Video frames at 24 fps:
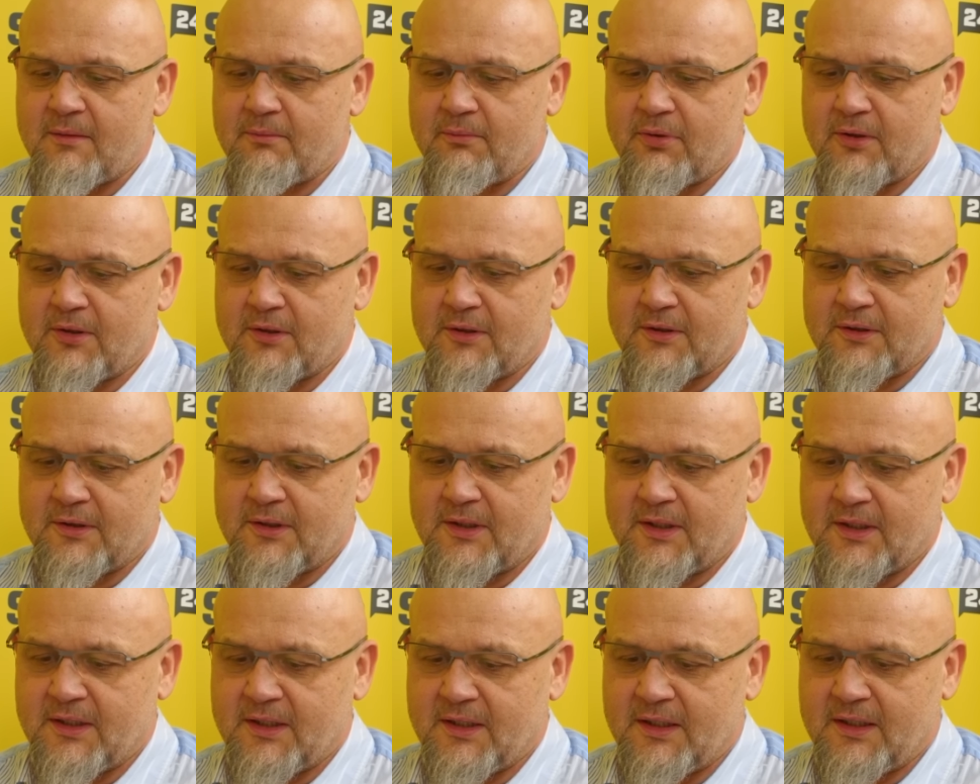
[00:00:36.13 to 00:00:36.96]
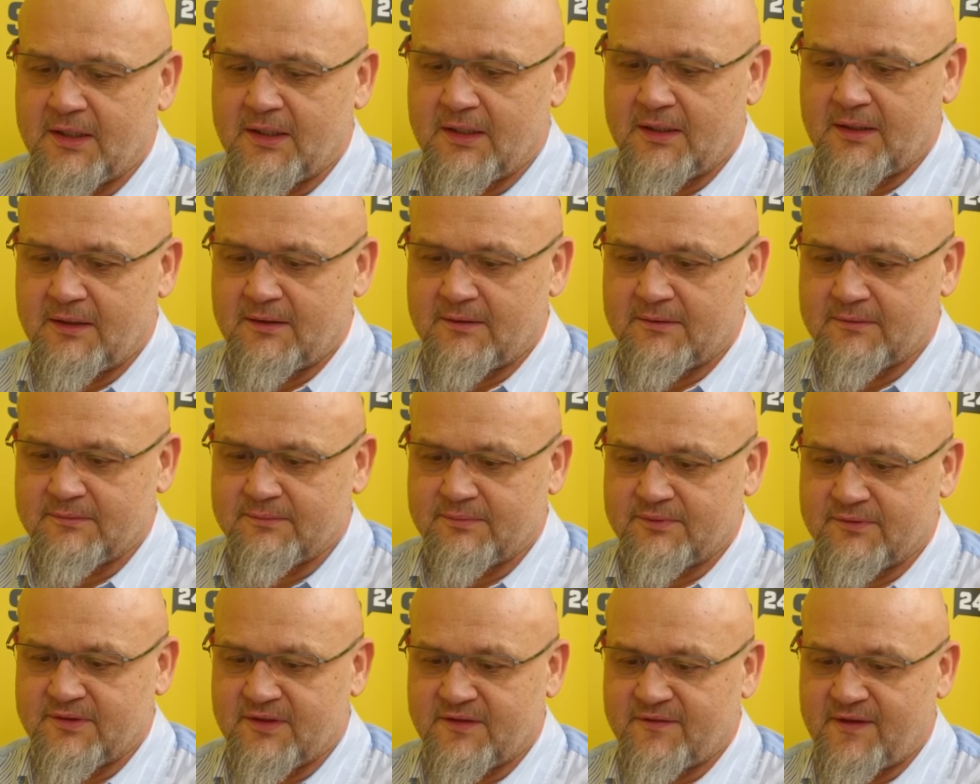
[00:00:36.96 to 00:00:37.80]
Bo e,
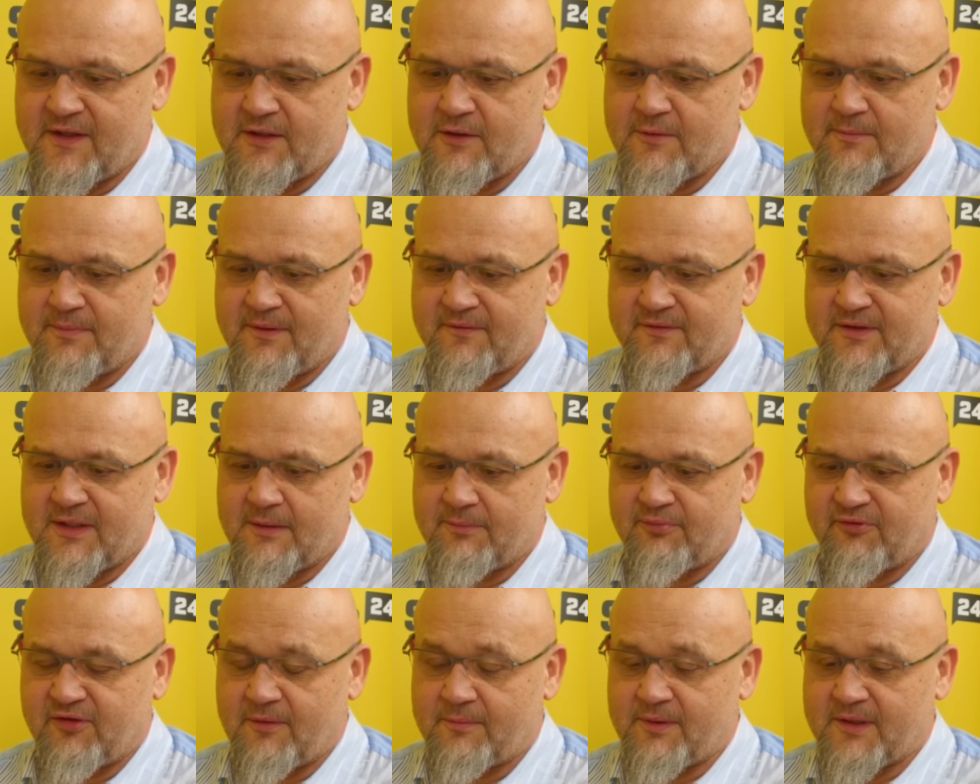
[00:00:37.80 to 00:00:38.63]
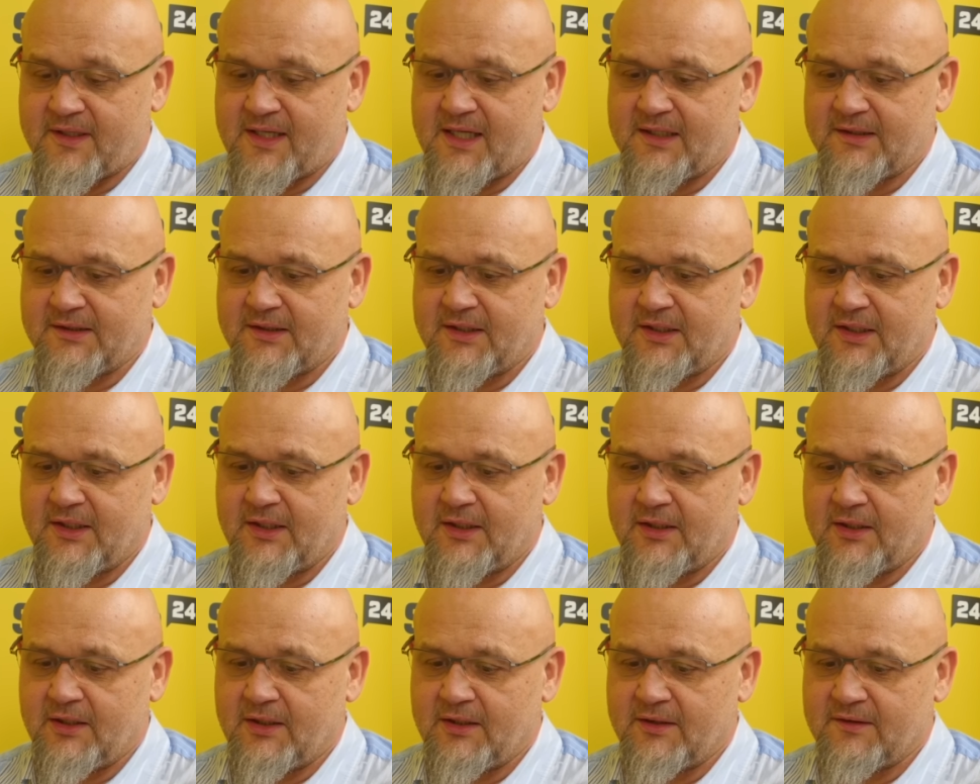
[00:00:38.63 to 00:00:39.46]
trwają pewne
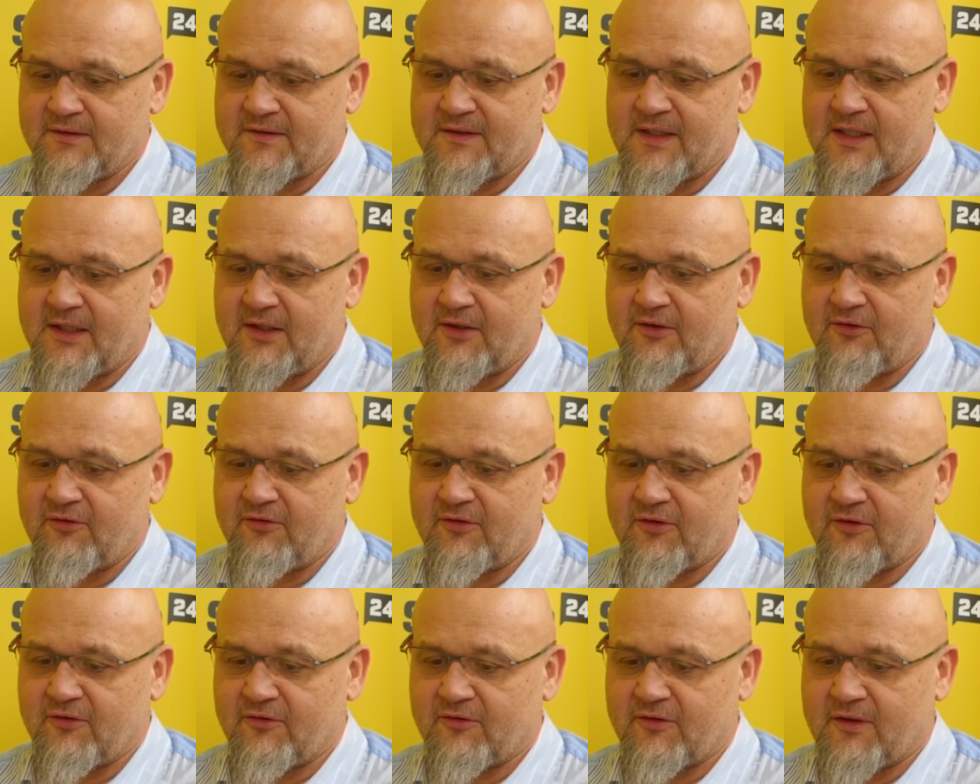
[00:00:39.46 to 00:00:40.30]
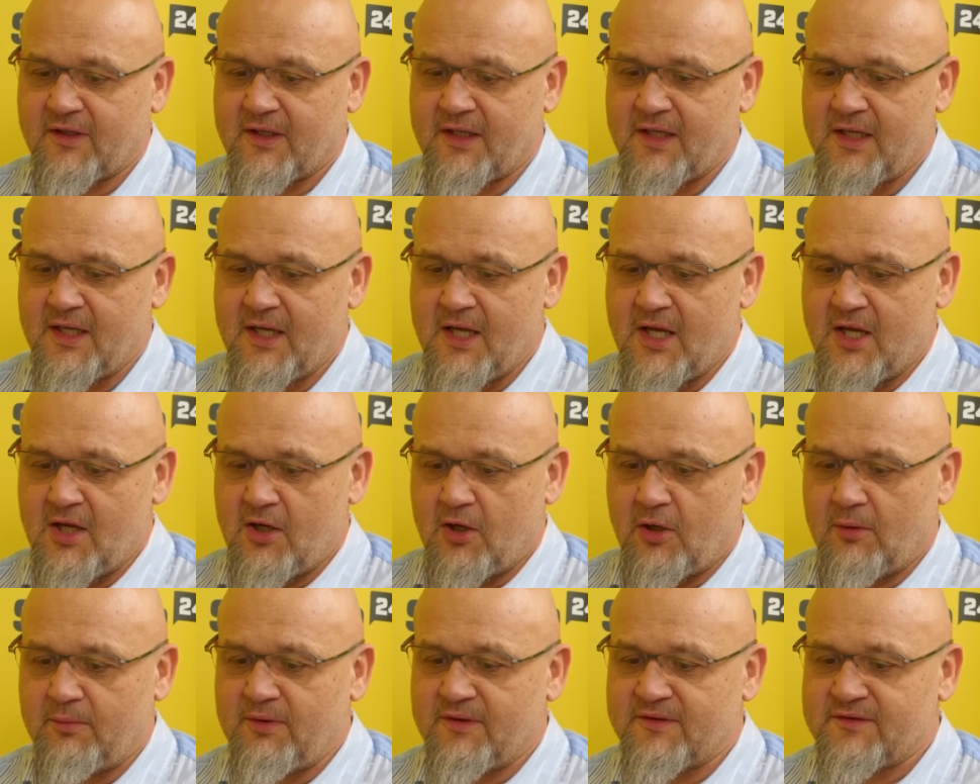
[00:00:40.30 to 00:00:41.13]
przepychanki i zdaje się, że
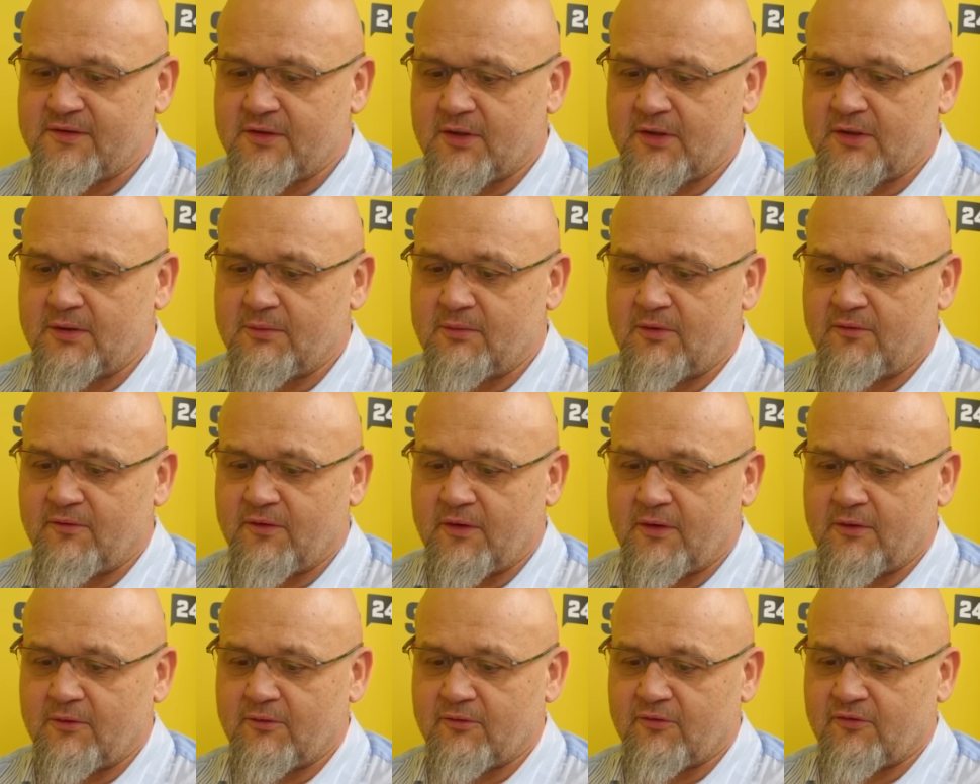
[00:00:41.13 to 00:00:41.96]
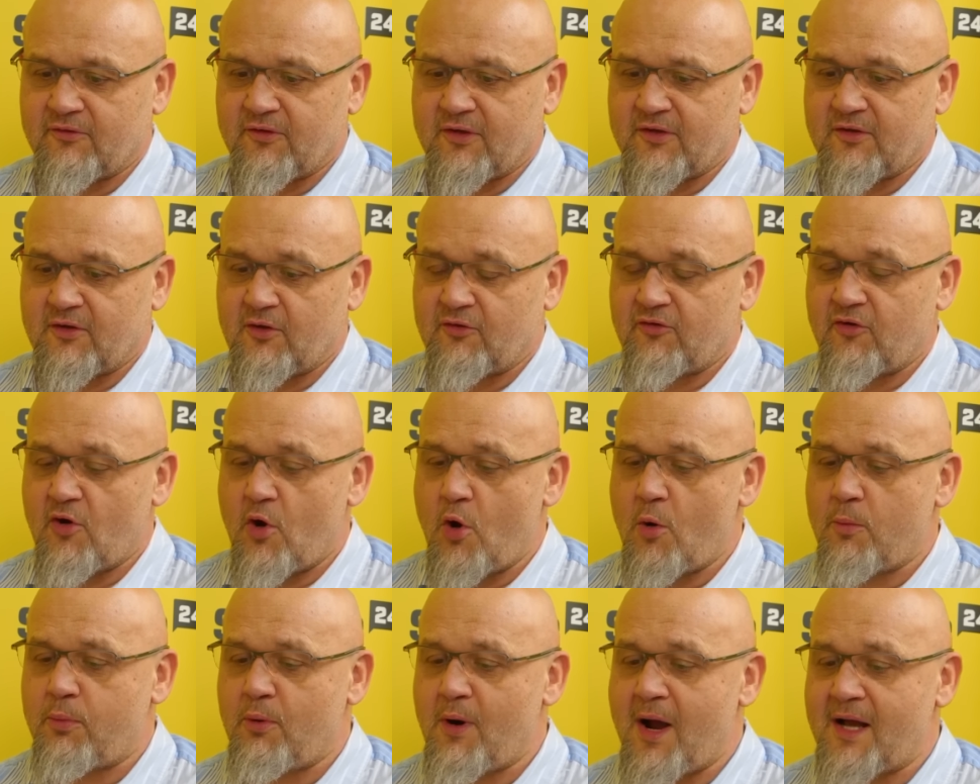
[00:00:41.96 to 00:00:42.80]
obie strony mówią, że to się
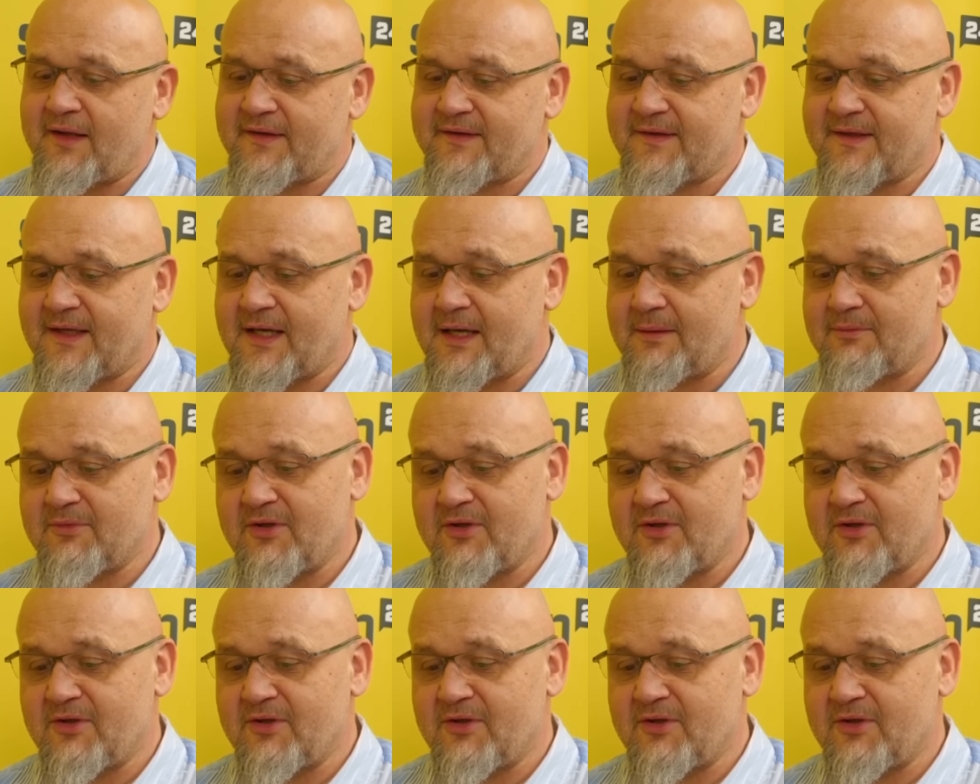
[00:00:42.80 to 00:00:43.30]
opłaca.